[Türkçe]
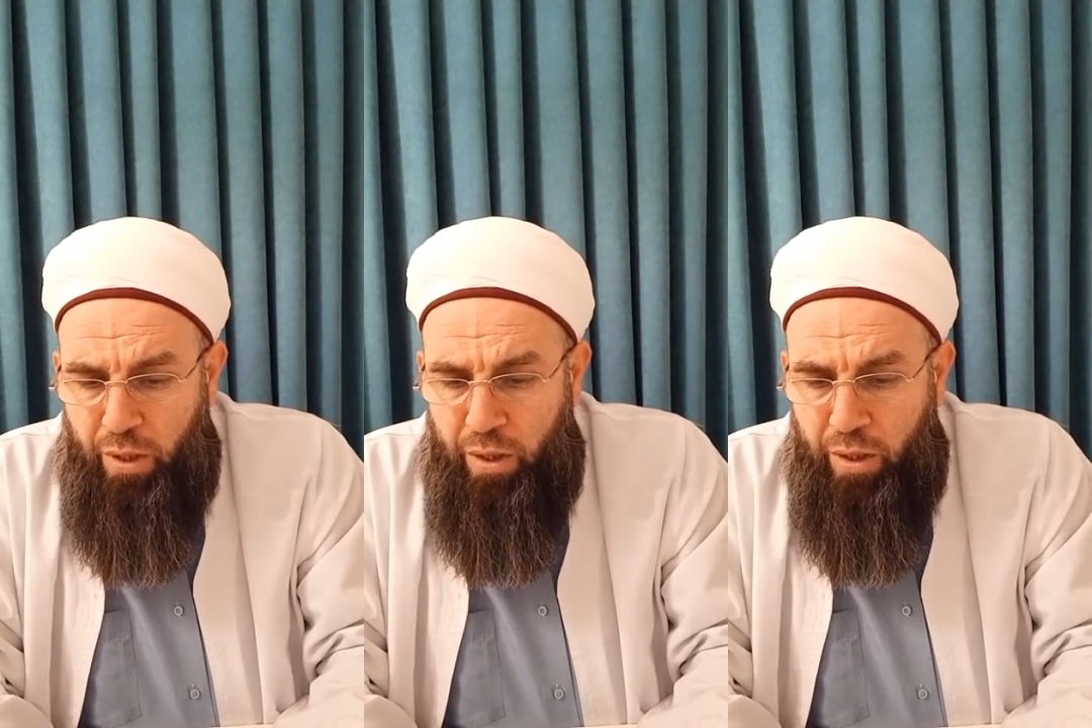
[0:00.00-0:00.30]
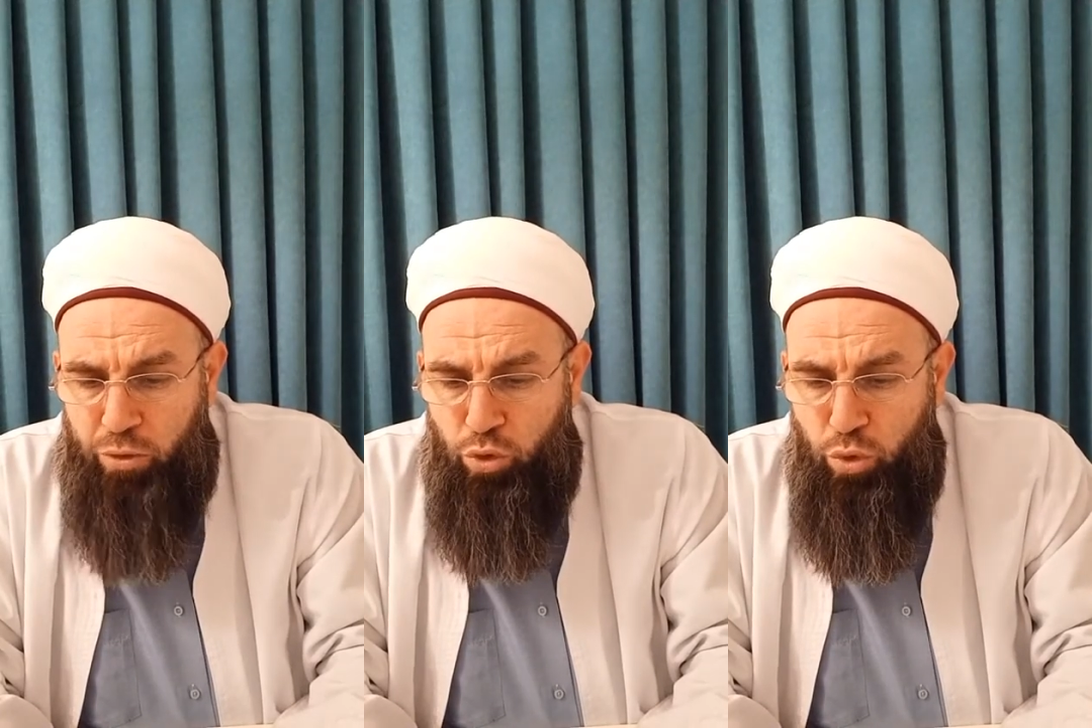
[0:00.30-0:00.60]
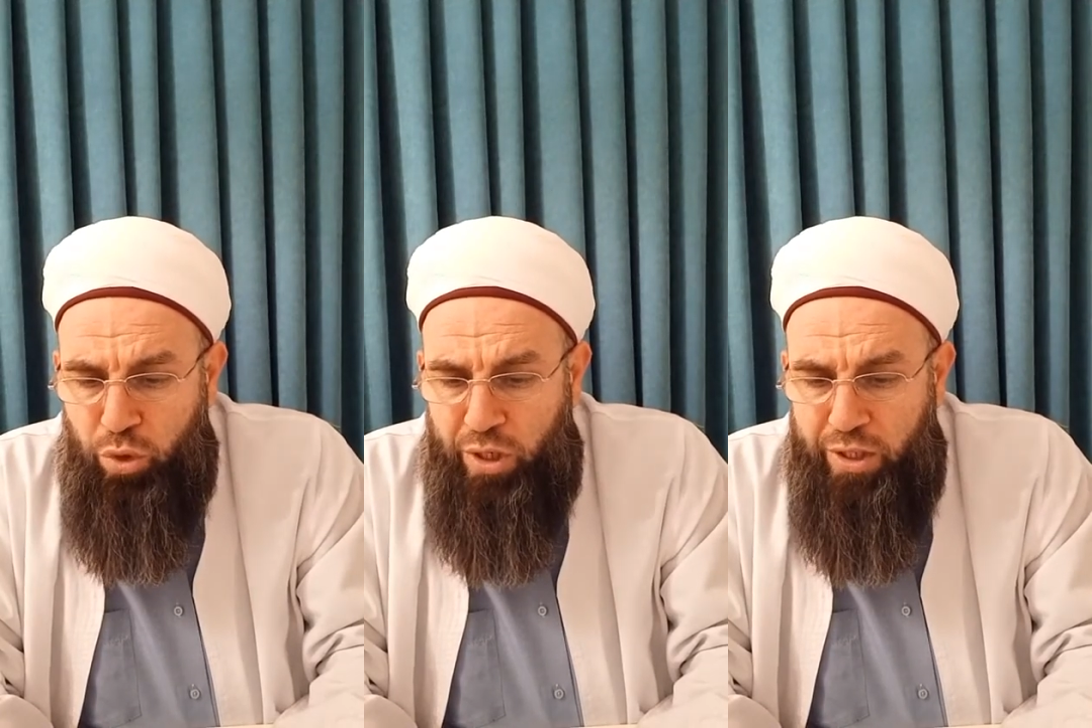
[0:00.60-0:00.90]
E,
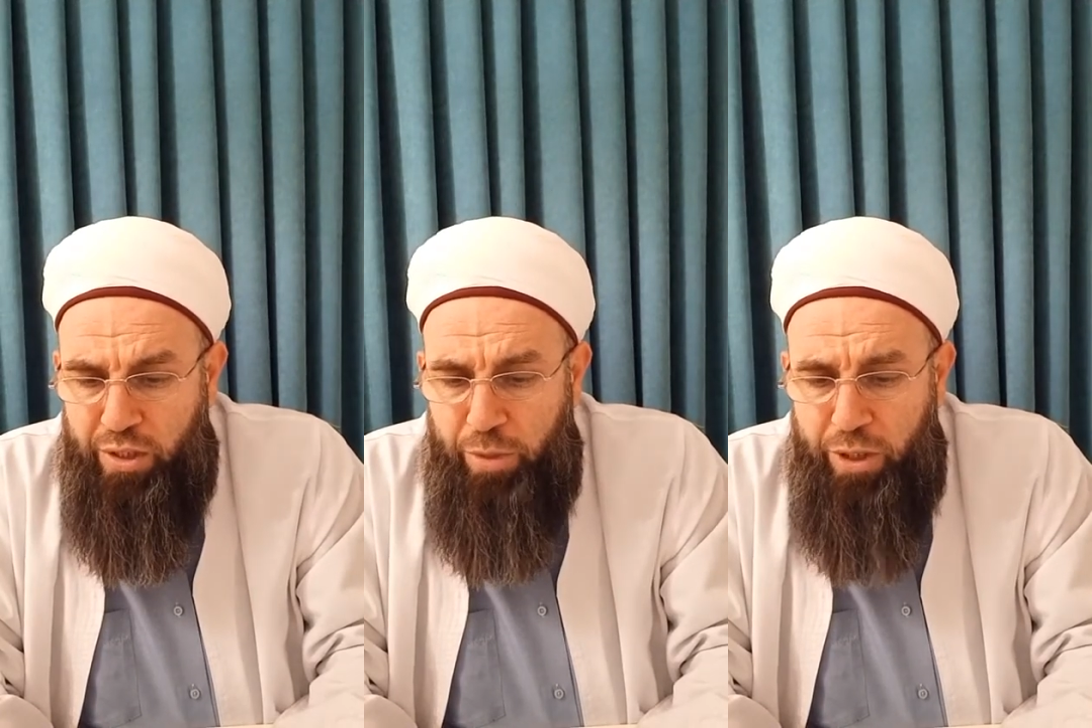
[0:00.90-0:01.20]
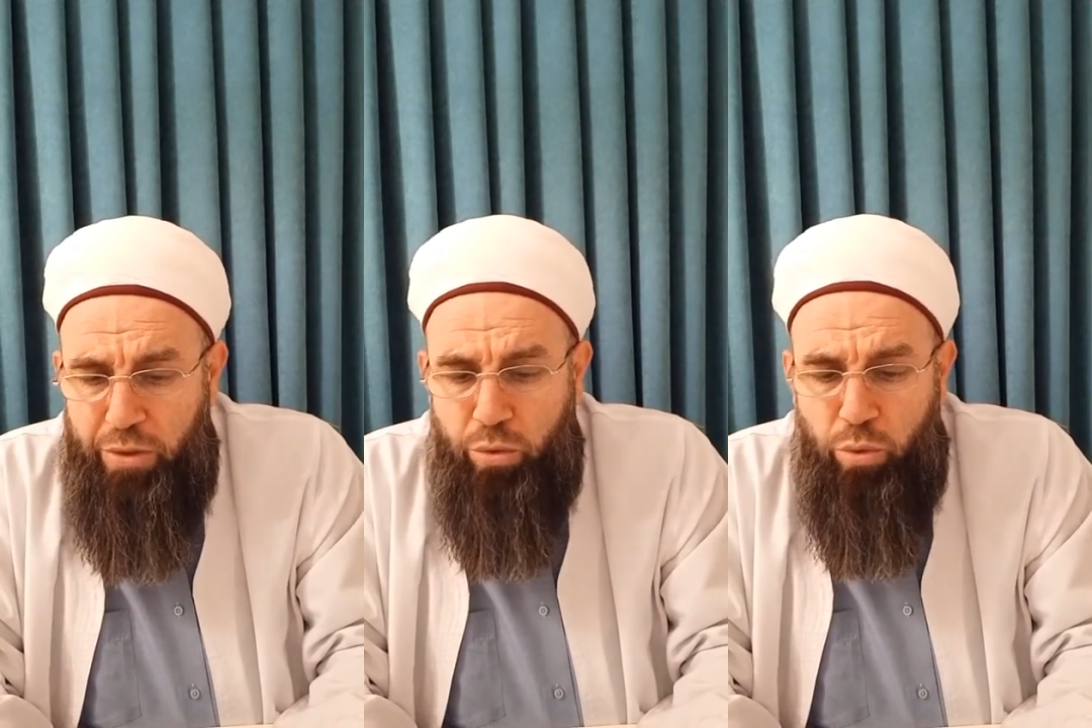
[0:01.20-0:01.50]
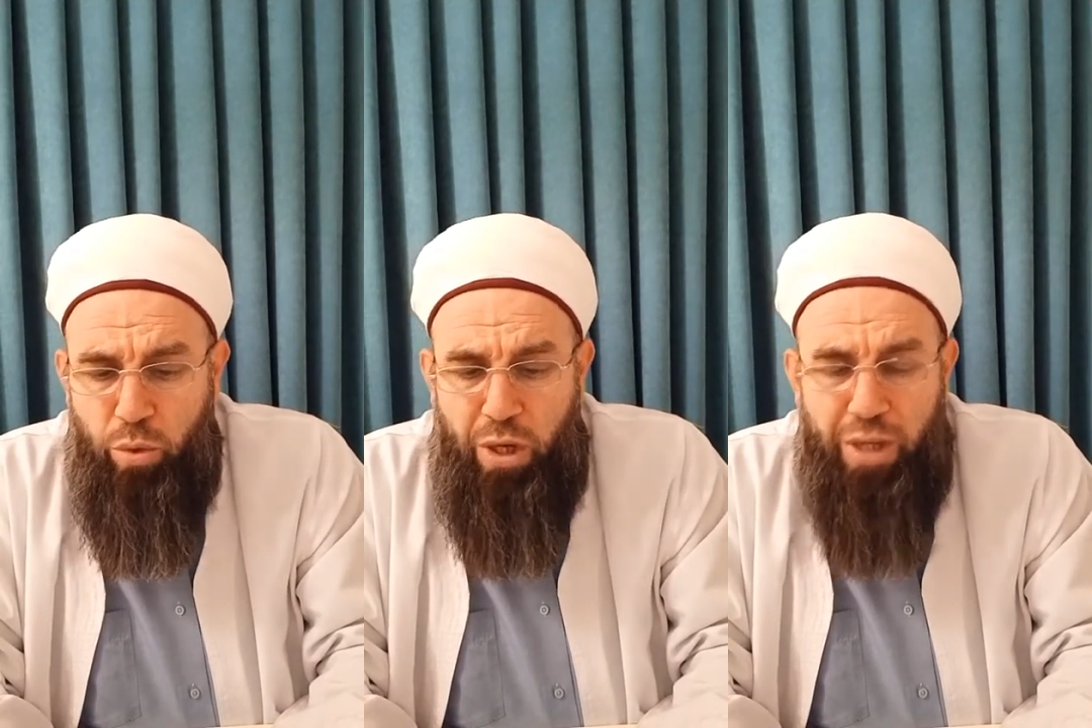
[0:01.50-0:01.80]
sure ne demek?
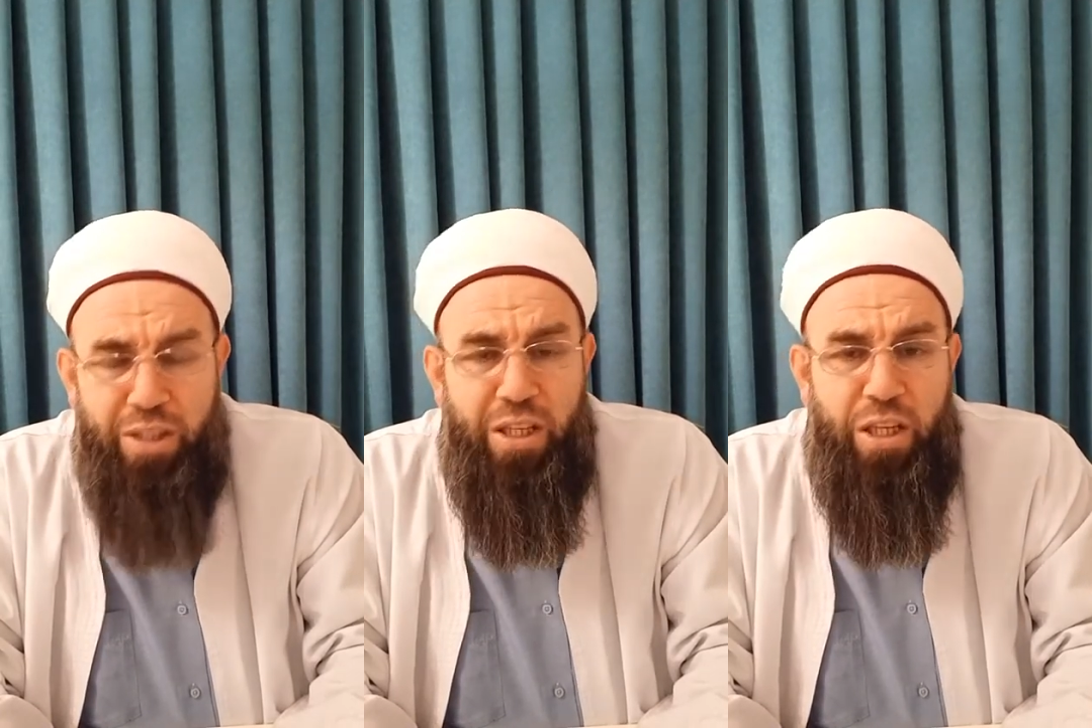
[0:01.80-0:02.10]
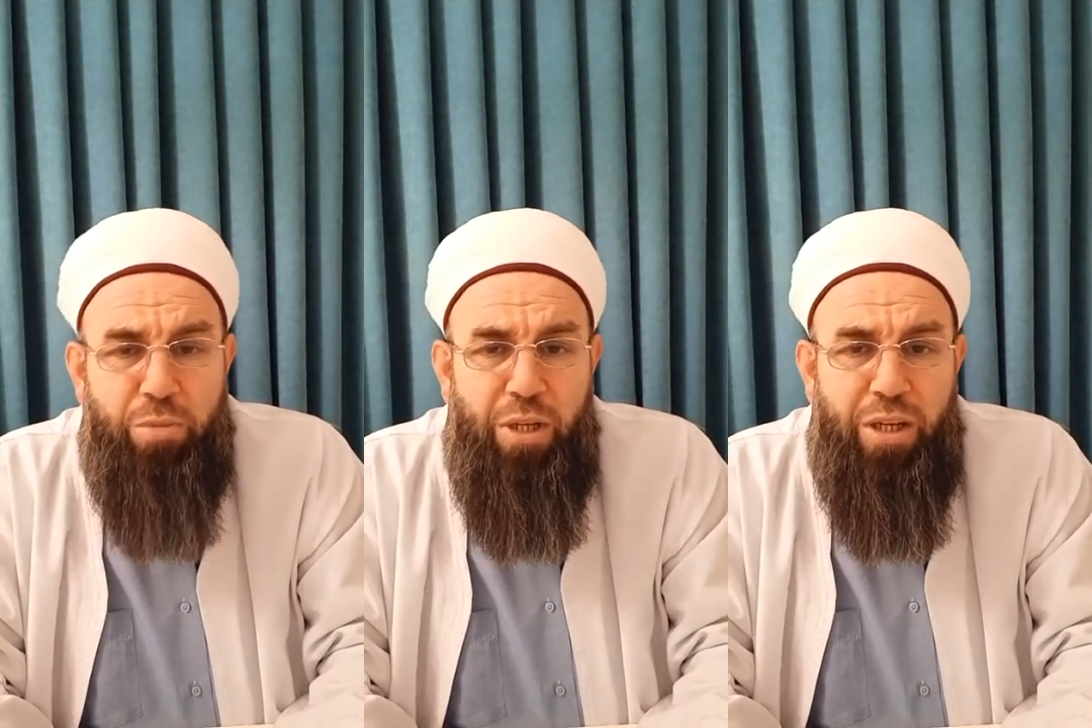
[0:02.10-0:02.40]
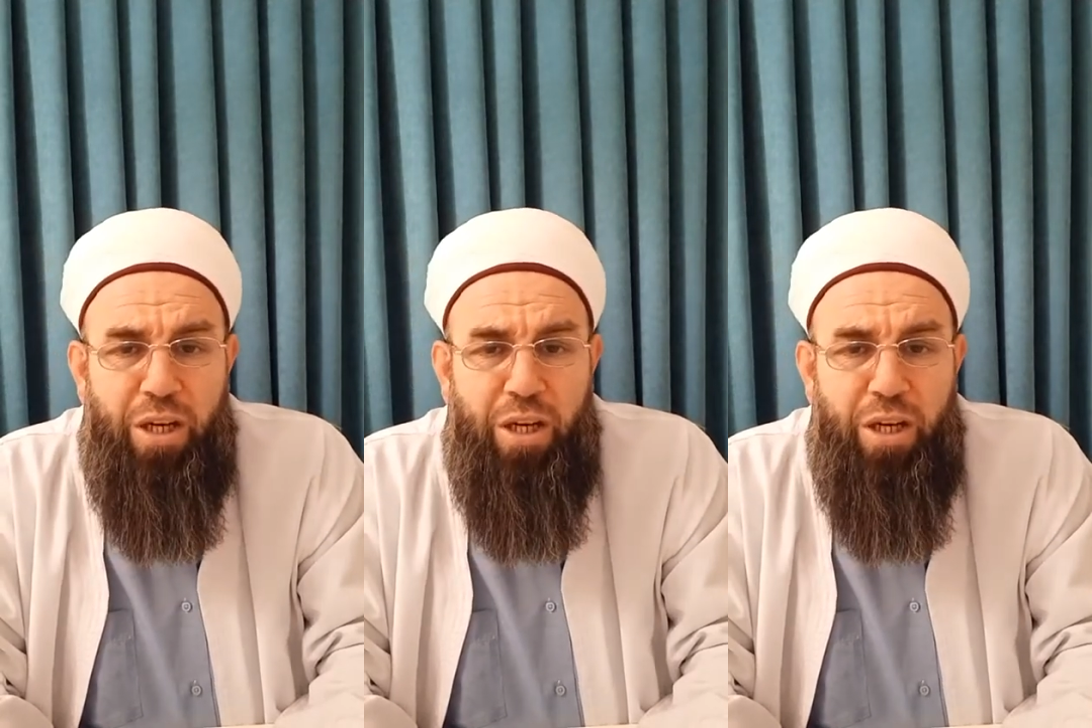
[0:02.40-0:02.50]
Kur'an-ı Kerim'de